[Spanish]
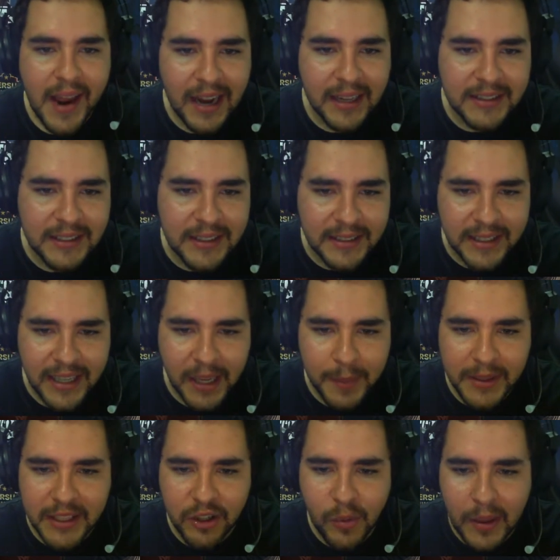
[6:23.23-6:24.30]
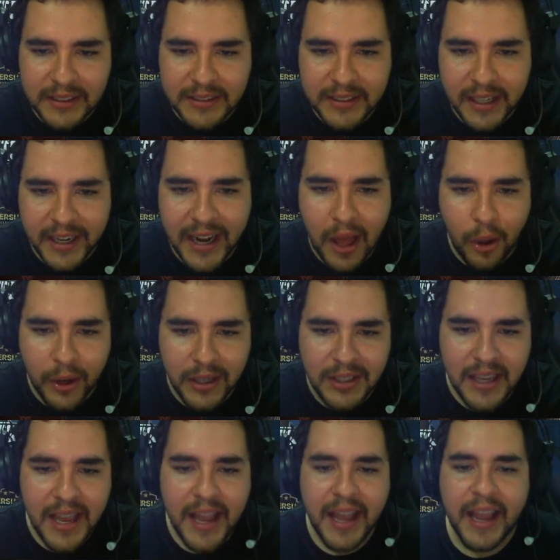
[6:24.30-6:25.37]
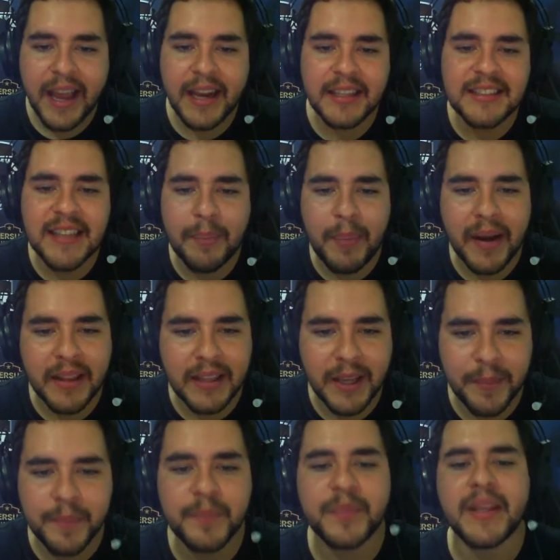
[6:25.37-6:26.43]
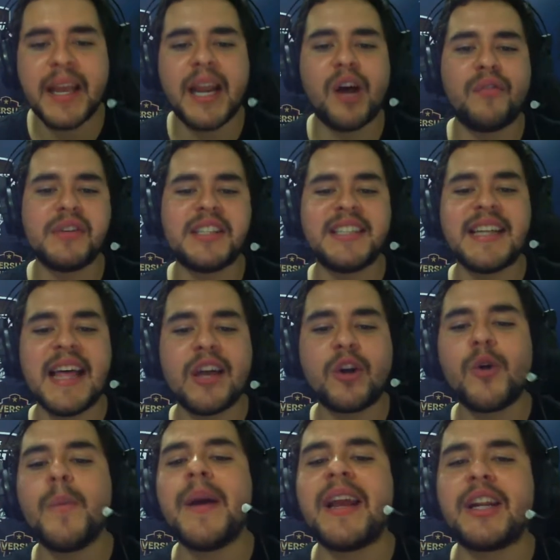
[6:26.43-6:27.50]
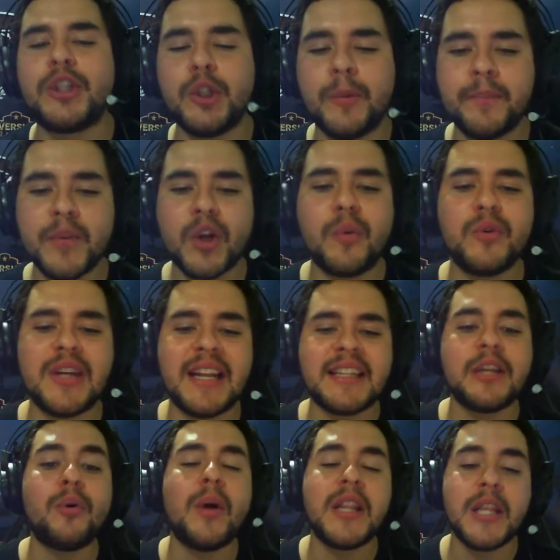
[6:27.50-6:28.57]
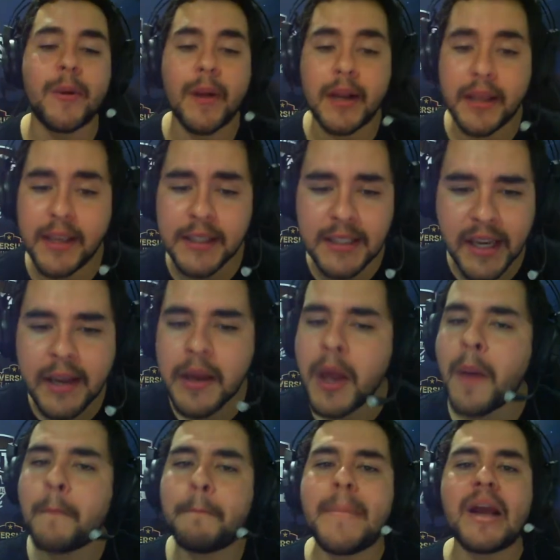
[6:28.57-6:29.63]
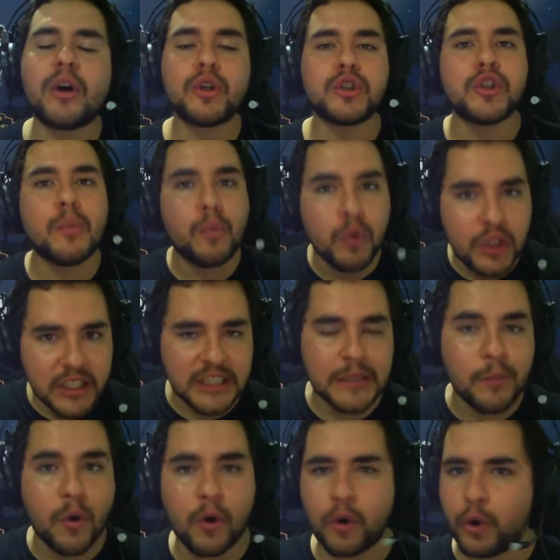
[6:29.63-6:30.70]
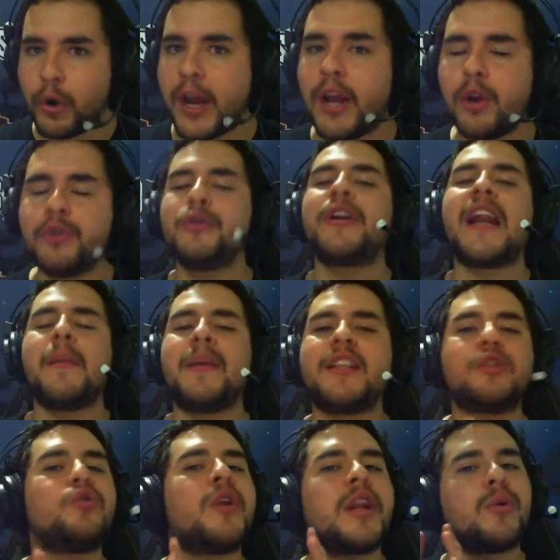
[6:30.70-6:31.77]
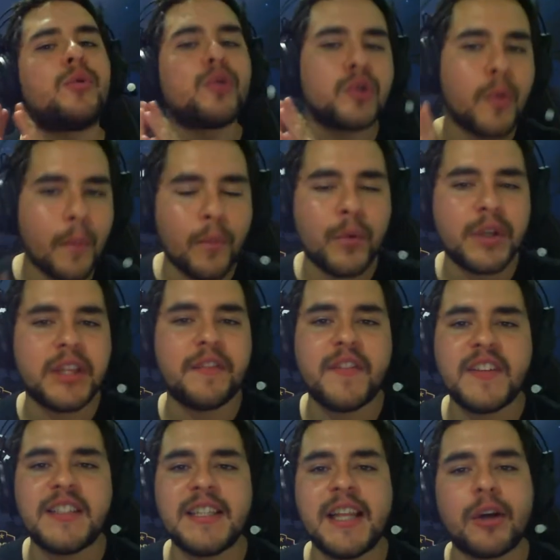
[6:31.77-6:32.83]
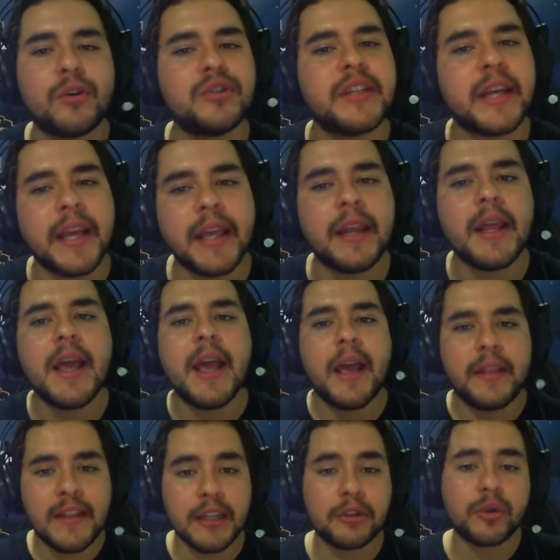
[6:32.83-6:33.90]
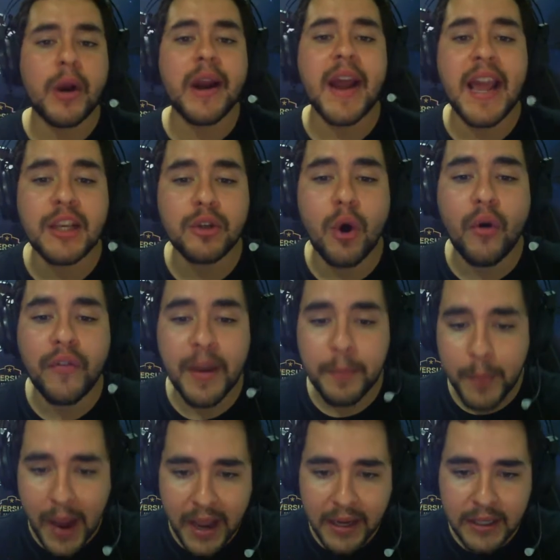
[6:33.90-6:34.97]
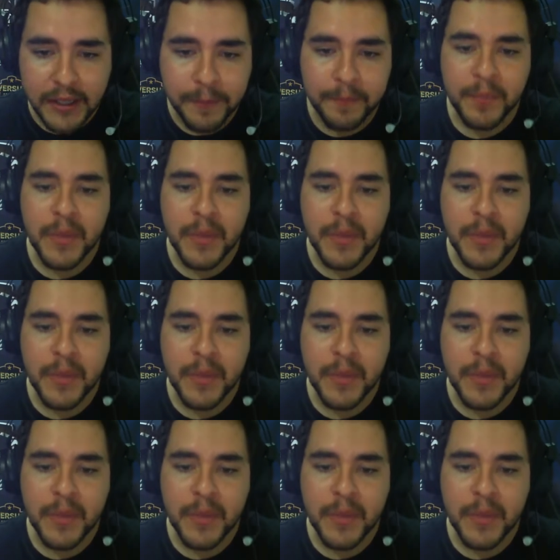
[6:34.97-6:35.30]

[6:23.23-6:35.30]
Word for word: antes de seguir metiendo más aceleradores. En esta parte de la oficina de comercio, como ya la tengo al nivel 15, me costó muchísimo oro. El oro realmente es un recurso muy difícil de conseguir dentro de Rise of Empires.